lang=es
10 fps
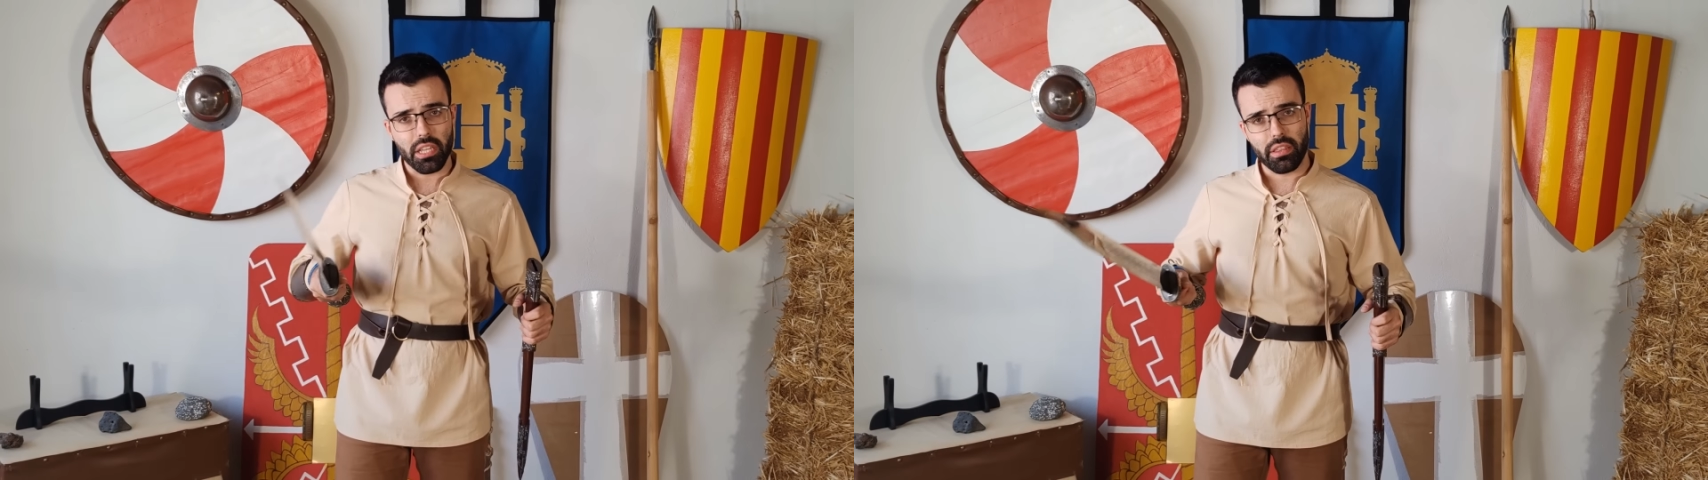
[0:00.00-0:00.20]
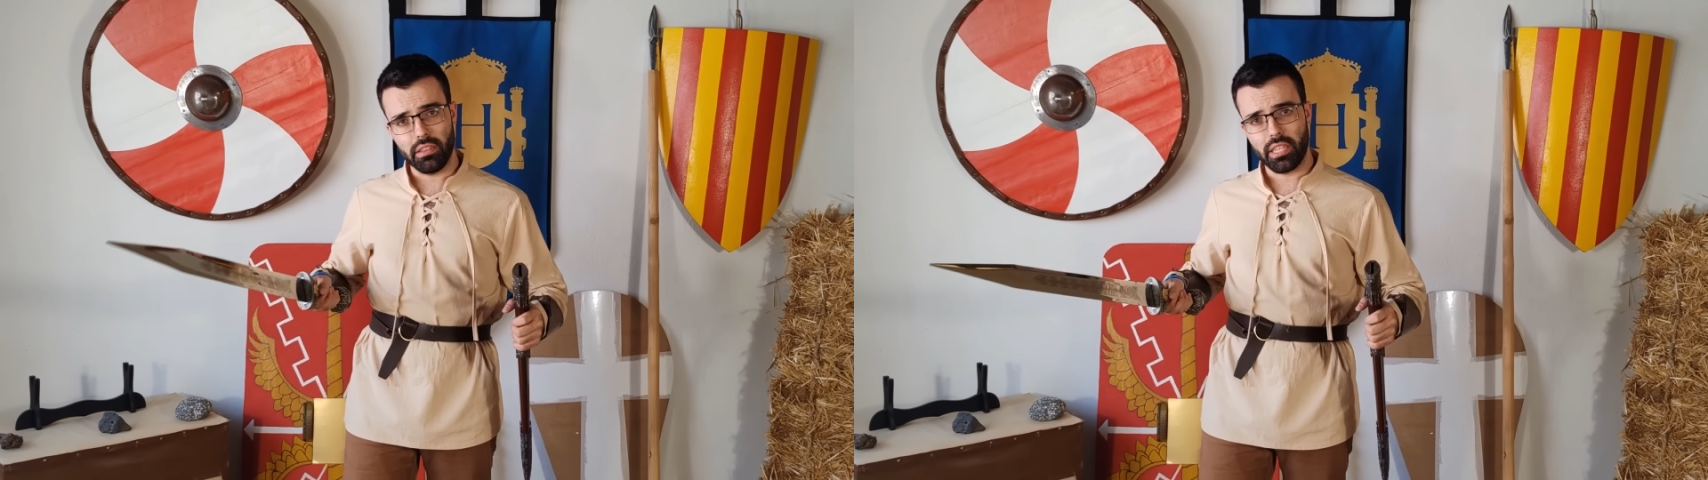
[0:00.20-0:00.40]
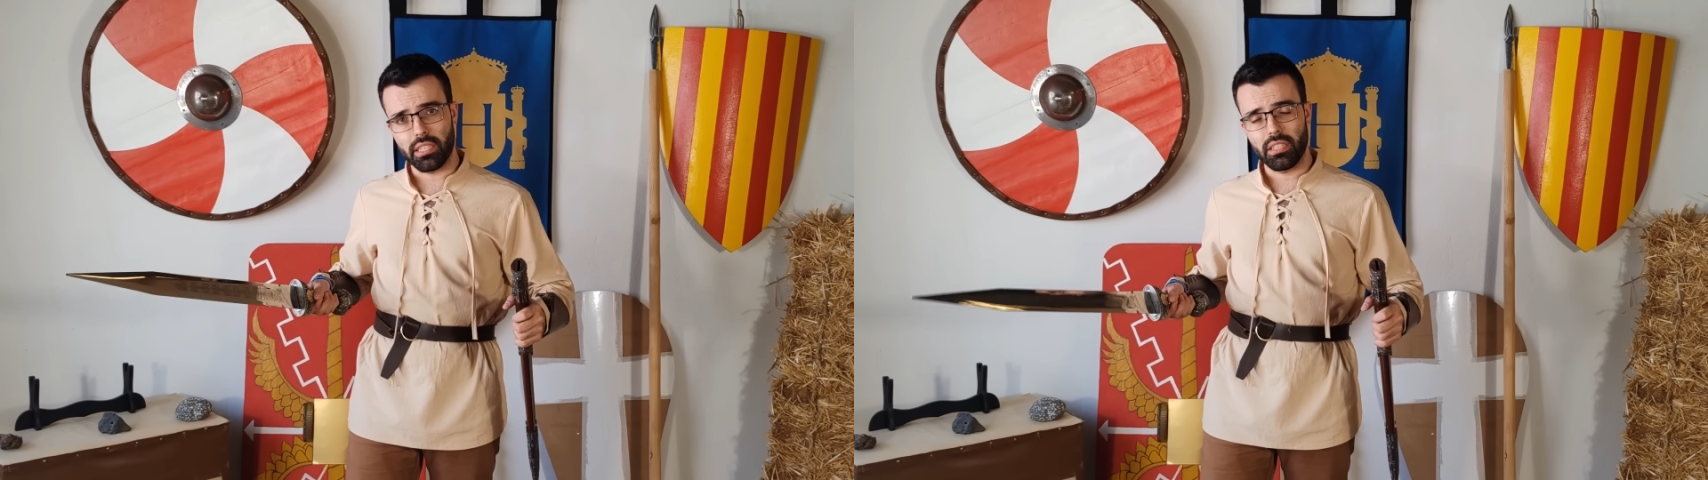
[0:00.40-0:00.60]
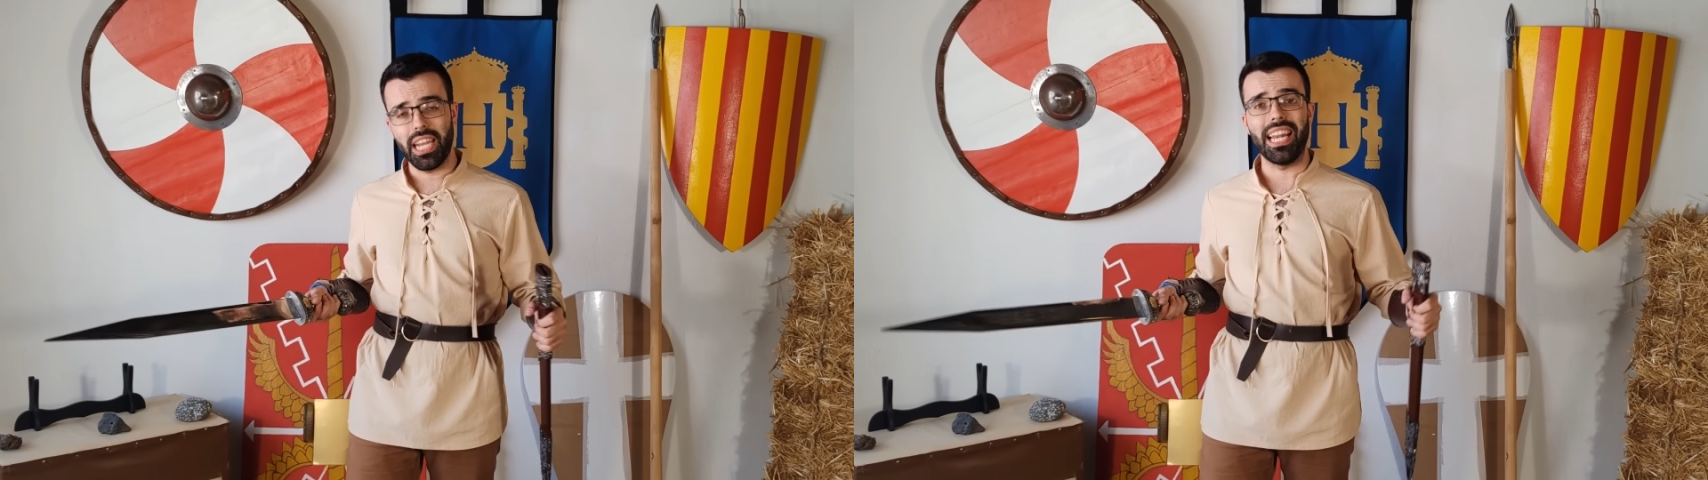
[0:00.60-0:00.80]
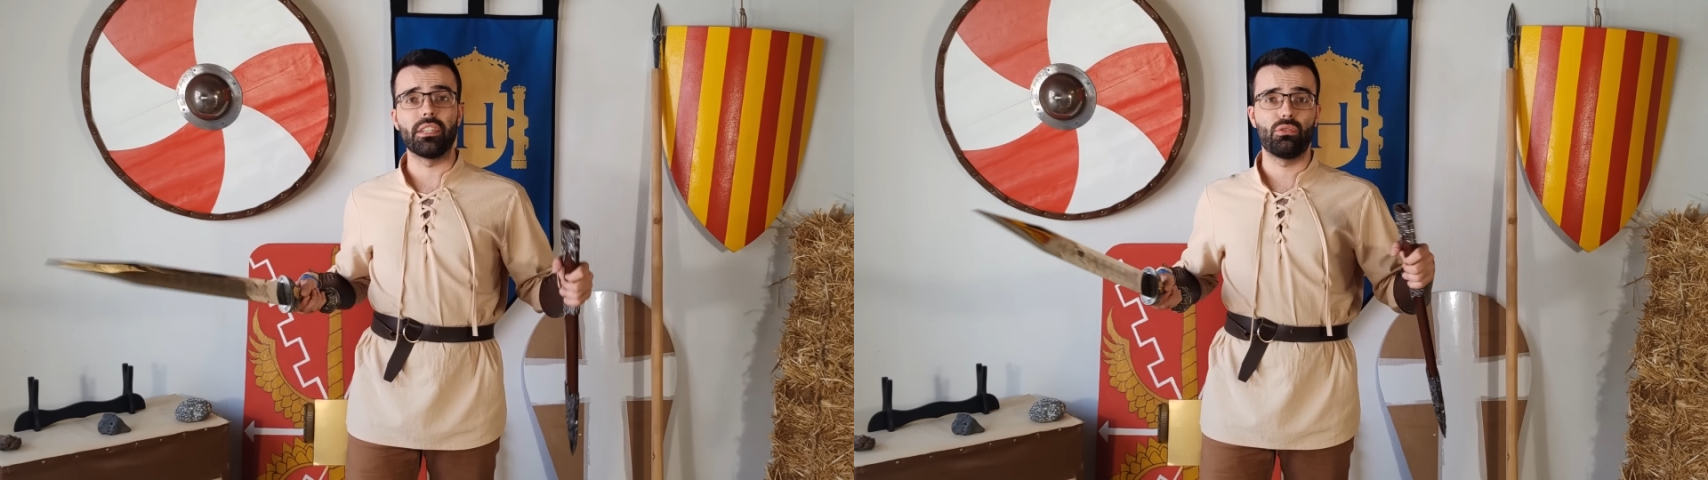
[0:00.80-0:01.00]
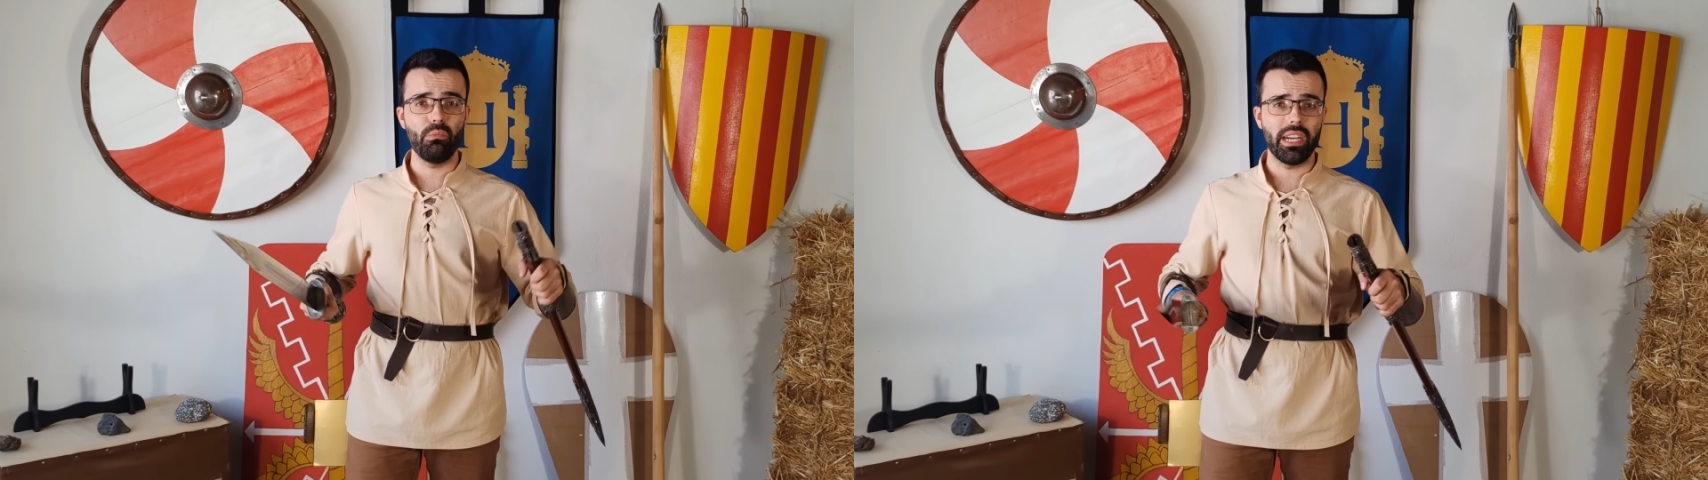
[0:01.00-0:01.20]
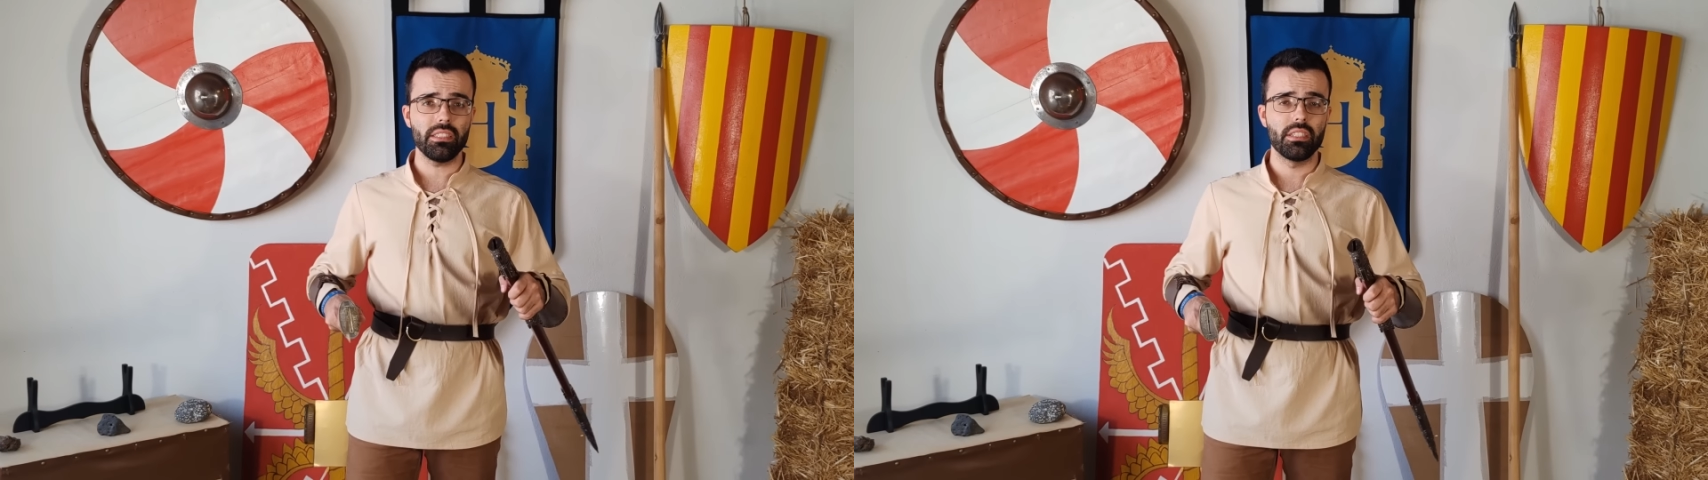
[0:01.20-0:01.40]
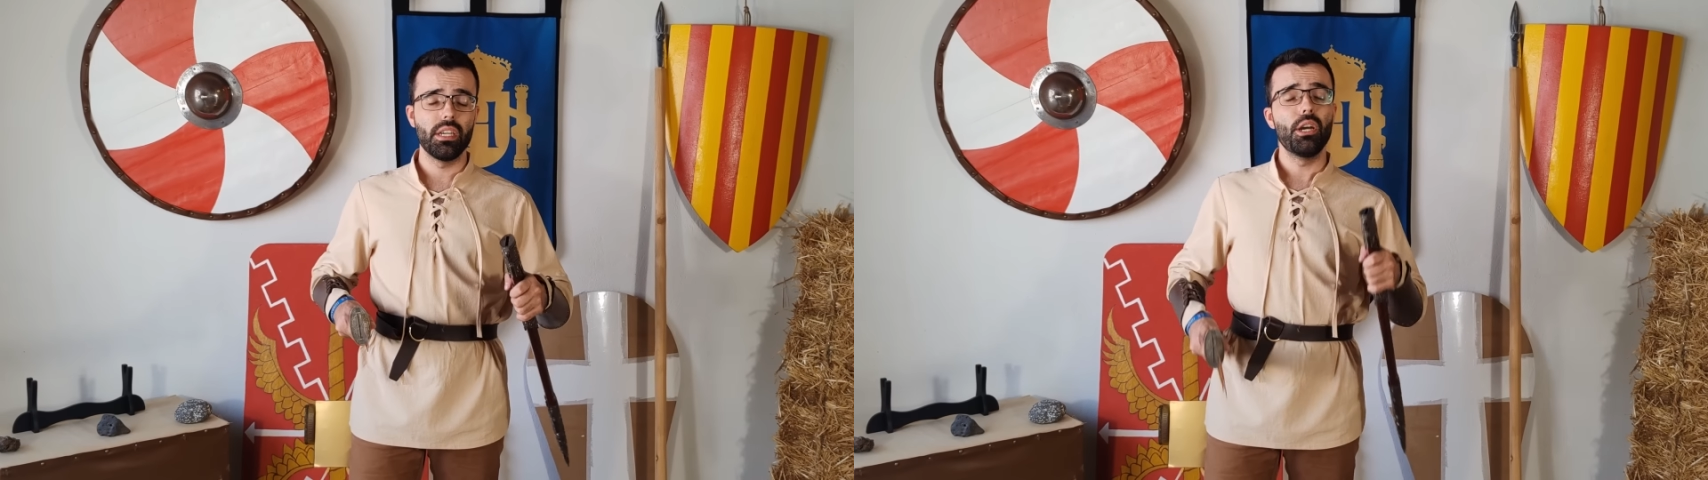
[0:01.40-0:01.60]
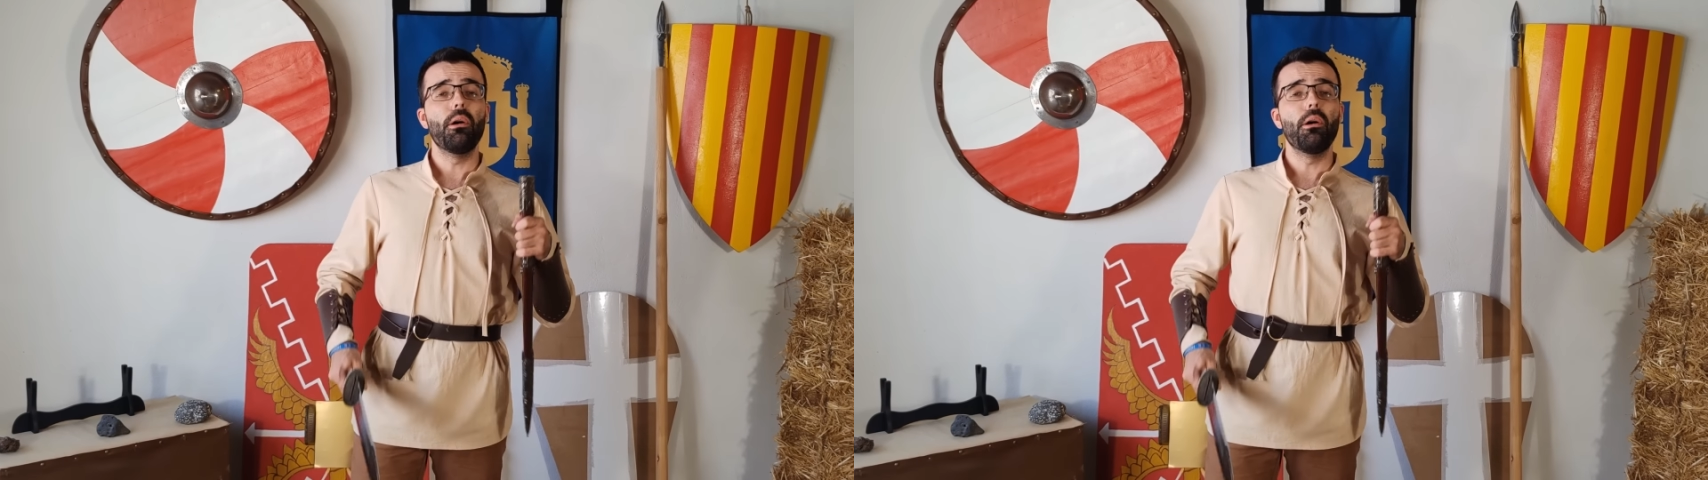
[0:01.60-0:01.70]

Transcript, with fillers: decentes y las sumas,